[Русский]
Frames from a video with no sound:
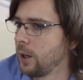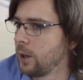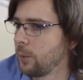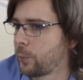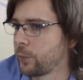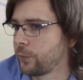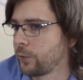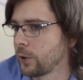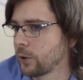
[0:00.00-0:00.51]

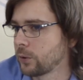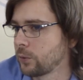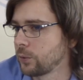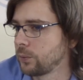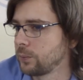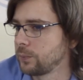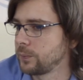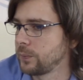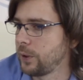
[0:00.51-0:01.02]
По
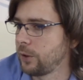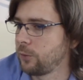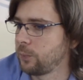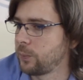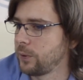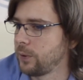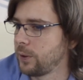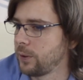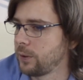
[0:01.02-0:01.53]
факту есть
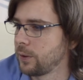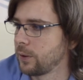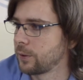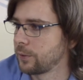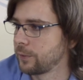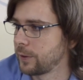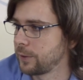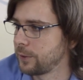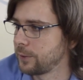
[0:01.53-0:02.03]
понятие
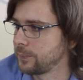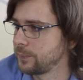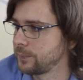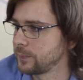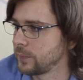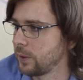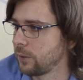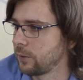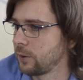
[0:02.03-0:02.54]
охвата.
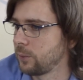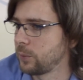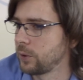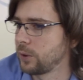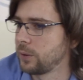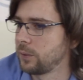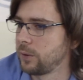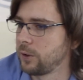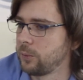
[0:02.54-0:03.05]
Если мы
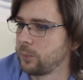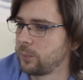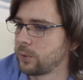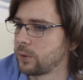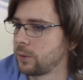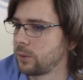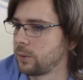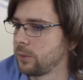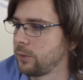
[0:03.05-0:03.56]
говорим
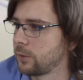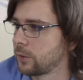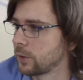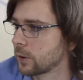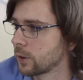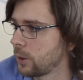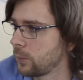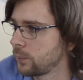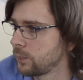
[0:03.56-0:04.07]
про
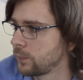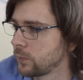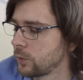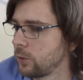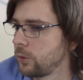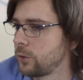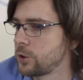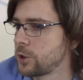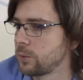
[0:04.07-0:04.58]
Инстаграм,
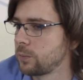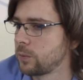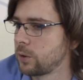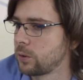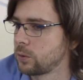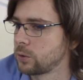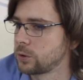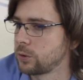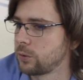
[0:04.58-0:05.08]
то есть чем
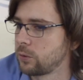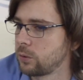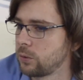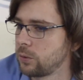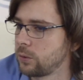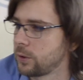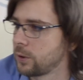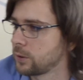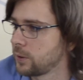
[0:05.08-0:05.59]
дороже
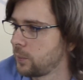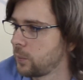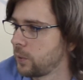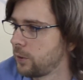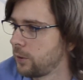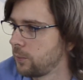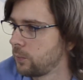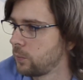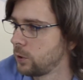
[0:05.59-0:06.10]
стоит реклама,
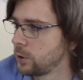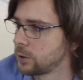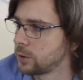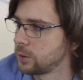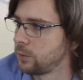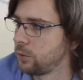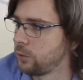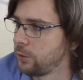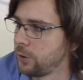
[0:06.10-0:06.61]
тем
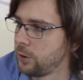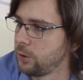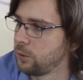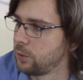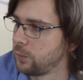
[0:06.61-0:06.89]
больше людей ее